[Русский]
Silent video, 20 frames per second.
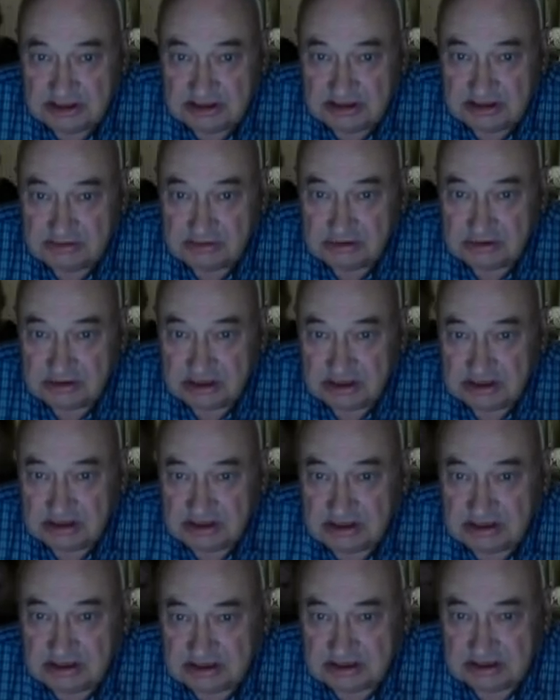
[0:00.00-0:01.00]
Вот.
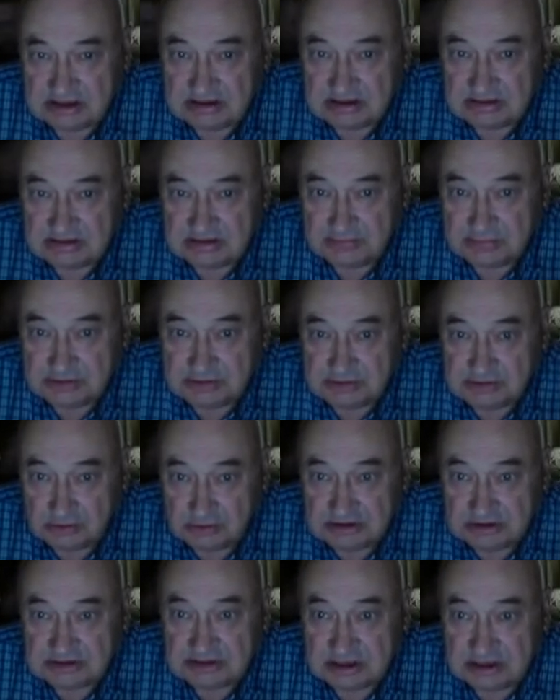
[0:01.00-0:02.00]
Это
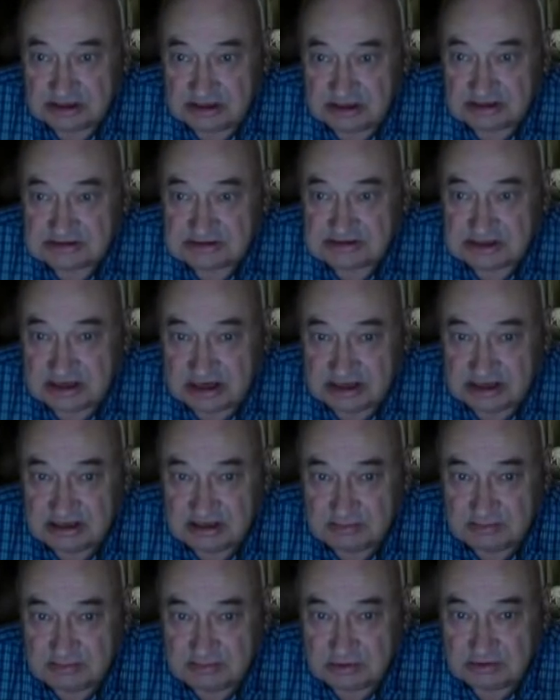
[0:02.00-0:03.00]
приводит как раз к
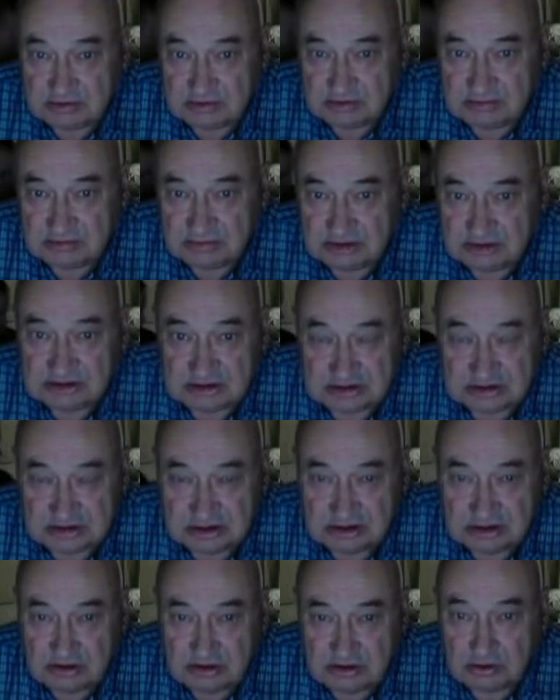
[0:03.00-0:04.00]
раннему
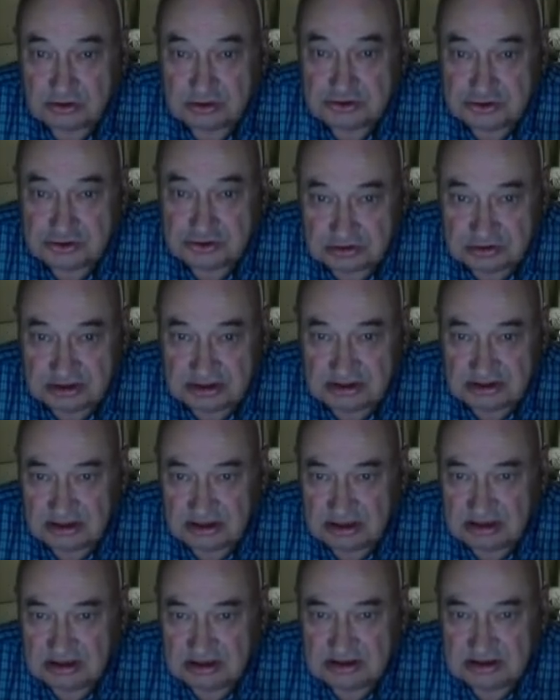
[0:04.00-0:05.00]
плодоношению, о чудо,
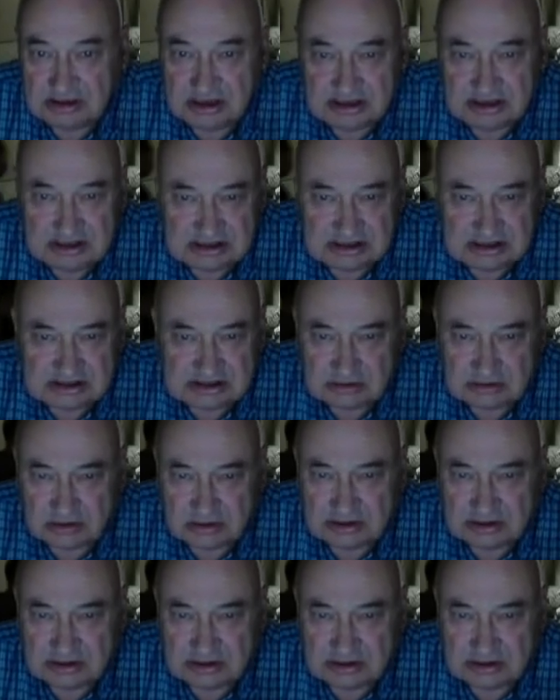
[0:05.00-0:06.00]
годится
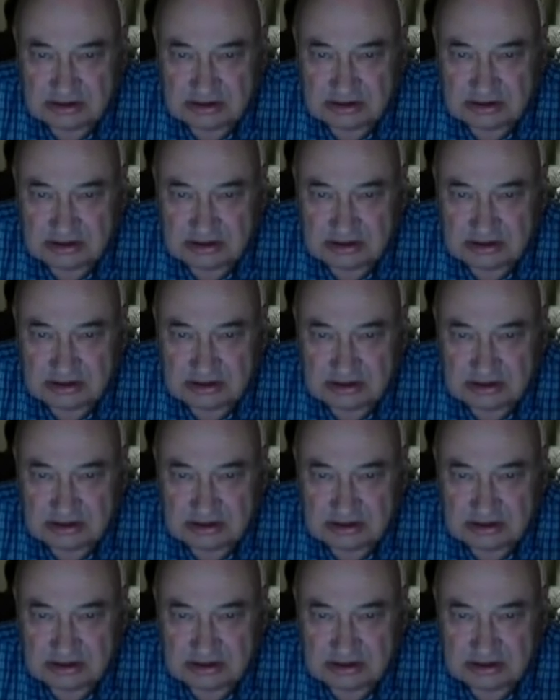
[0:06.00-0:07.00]
только для
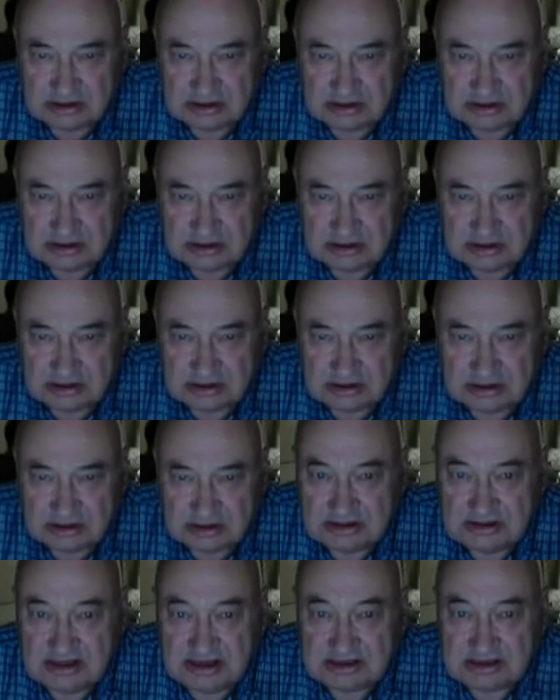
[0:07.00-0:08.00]
любознательных,
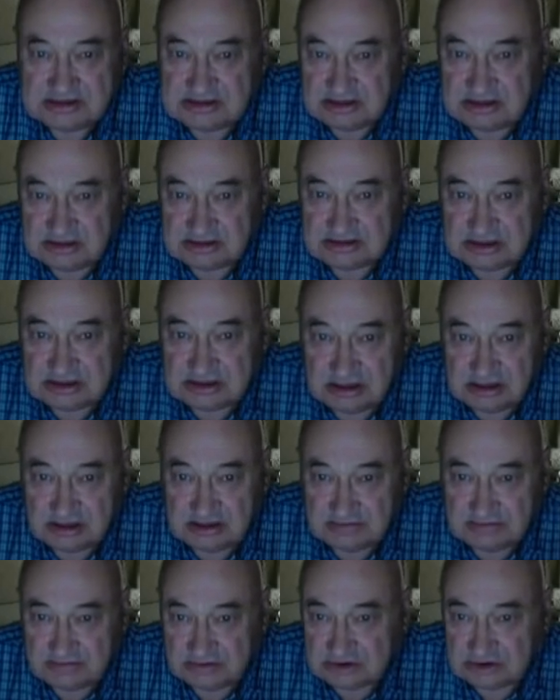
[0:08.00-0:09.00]
для
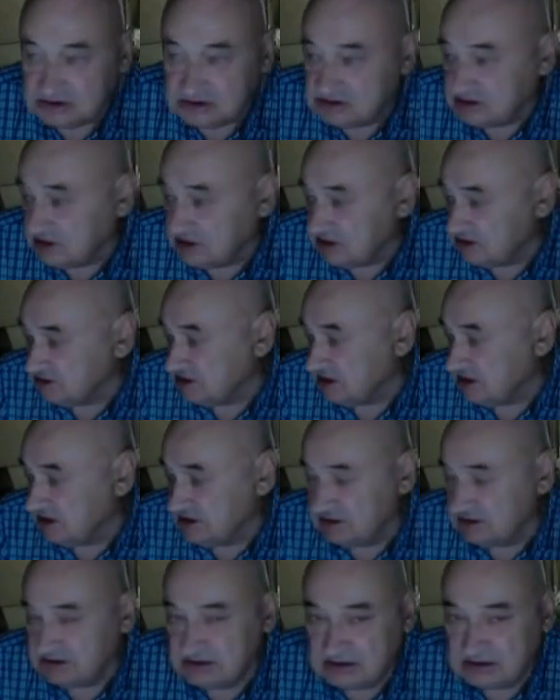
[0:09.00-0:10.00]
селекционеров жизнь
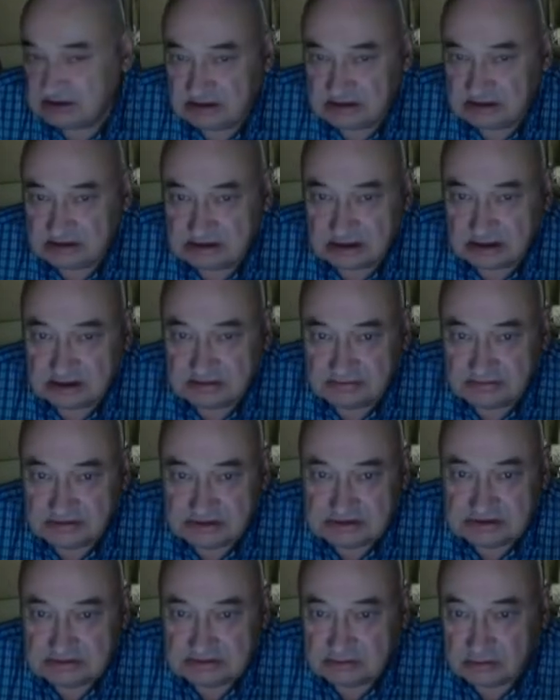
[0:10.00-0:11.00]
коротка, надо
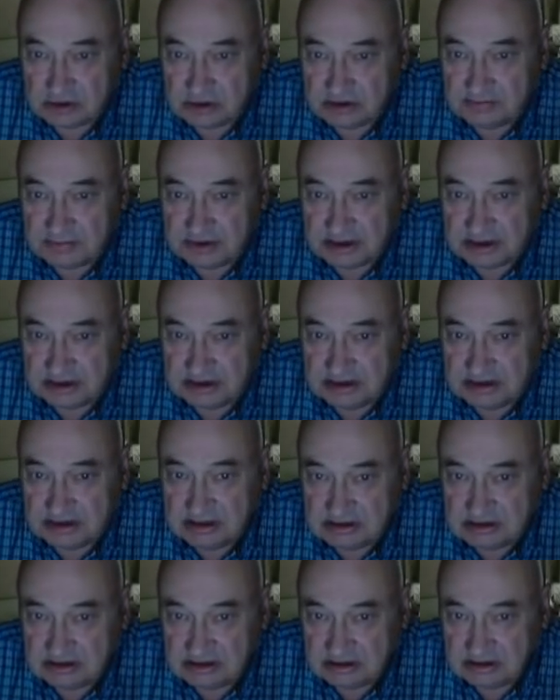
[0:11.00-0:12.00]
вырастить много
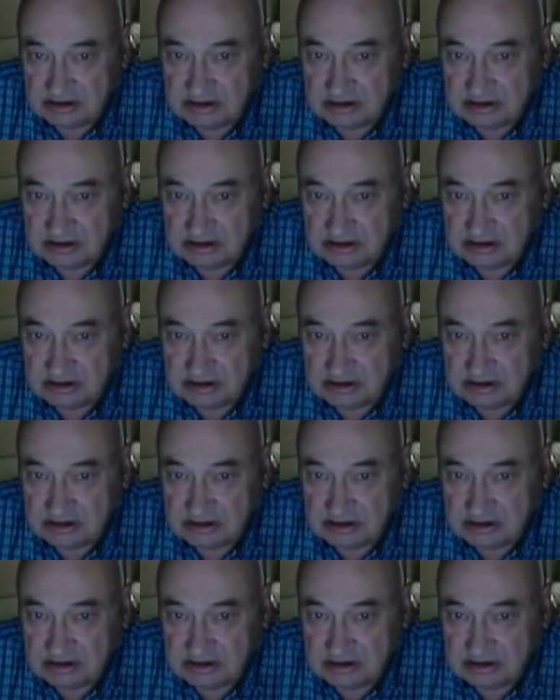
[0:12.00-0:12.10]
поколений.